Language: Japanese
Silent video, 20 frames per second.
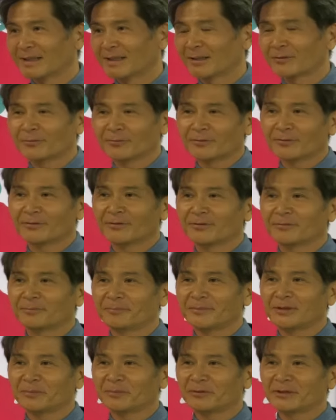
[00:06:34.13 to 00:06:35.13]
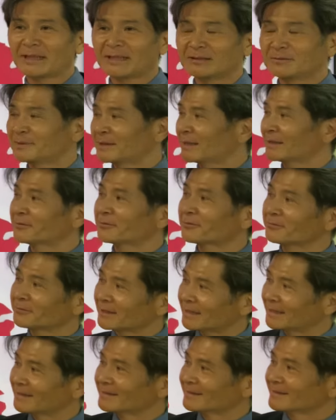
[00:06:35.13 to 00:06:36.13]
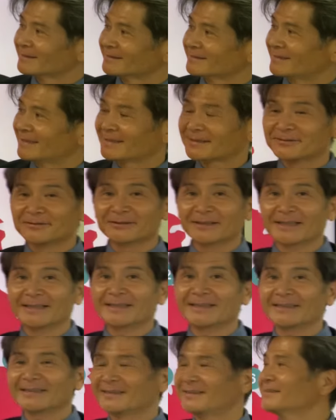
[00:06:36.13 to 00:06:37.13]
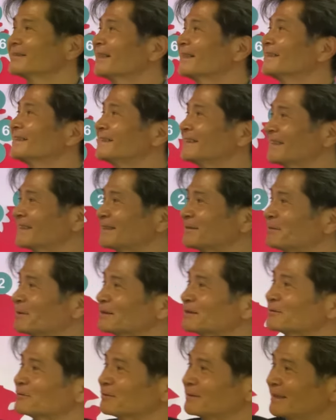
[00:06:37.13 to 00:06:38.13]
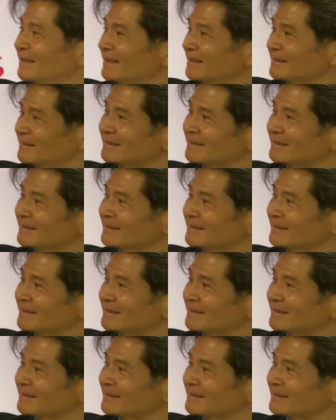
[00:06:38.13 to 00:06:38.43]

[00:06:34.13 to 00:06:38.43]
ここ見覚えがあるみたいなところが出てくるかなっていう感じがしますので、